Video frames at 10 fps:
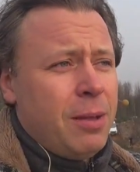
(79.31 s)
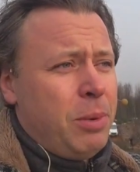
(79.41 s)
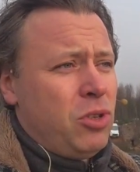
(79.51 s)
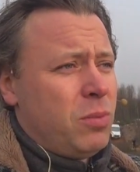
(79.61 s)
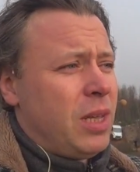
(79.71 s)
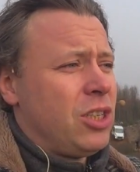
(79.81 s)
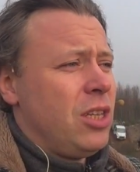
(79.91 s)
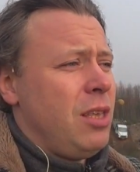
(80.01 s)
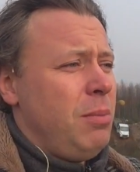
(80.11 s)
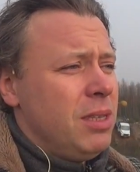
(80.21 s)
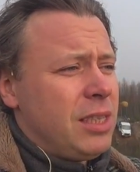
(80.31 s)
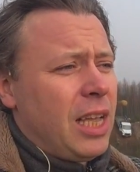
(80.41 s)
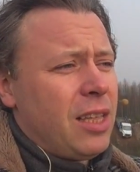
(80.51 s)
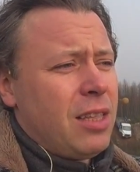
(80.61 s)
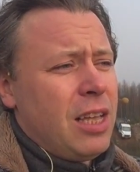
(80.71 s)
Причем даже не
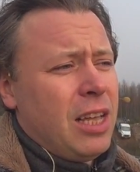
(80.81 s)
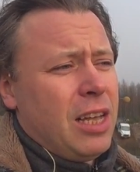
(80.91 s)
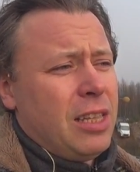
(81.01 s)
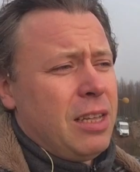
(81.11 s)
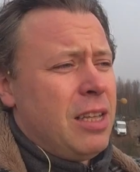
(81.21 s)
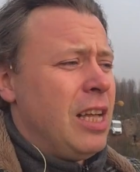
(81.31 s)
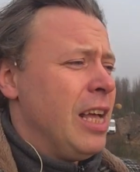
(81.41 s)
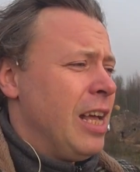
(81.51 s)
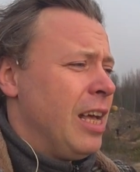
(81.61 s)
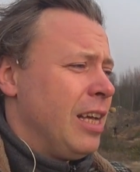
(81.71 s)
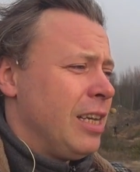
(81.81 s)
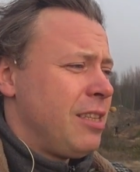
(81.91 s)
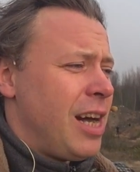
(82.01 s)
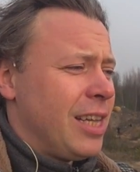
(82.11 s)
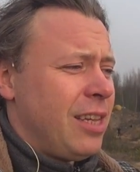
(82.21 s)
минский этот э, э,
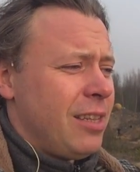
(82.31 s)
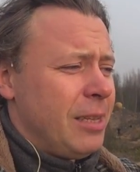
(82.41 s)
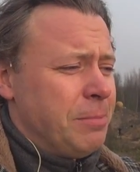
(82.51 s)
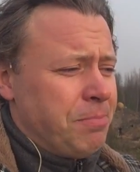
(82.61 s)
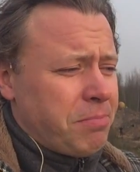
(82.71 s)
тракторный